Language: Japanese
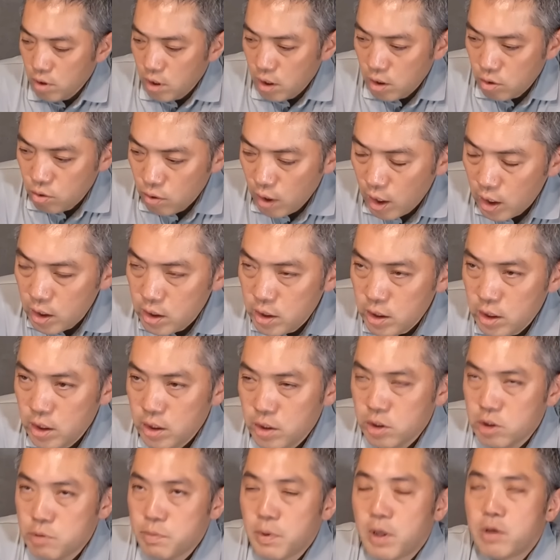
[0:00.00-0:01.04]
えーと、と
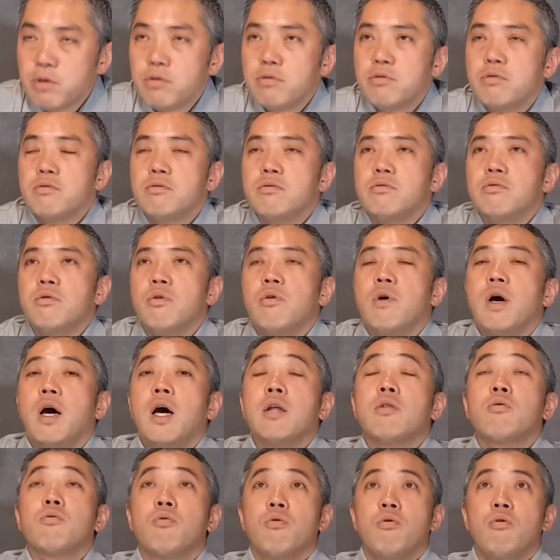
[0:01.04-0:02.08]
I210 の
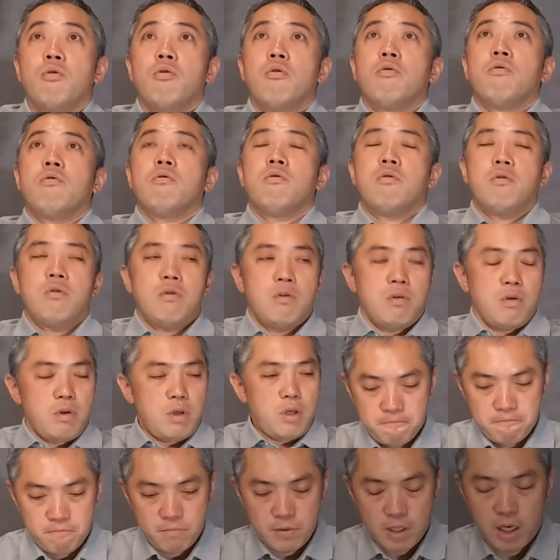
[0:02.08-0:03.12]
後
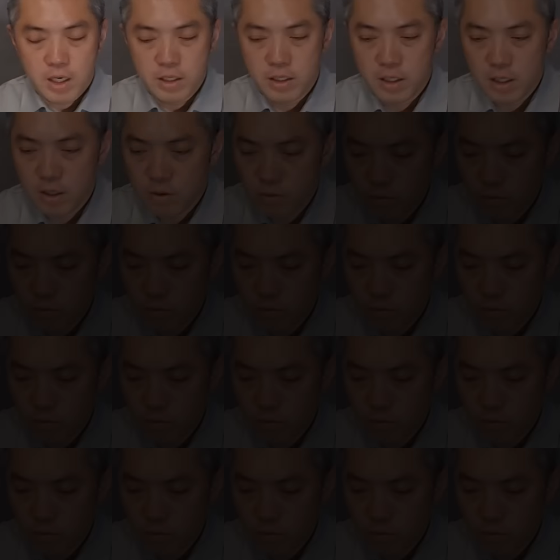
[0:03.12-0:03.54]
アイ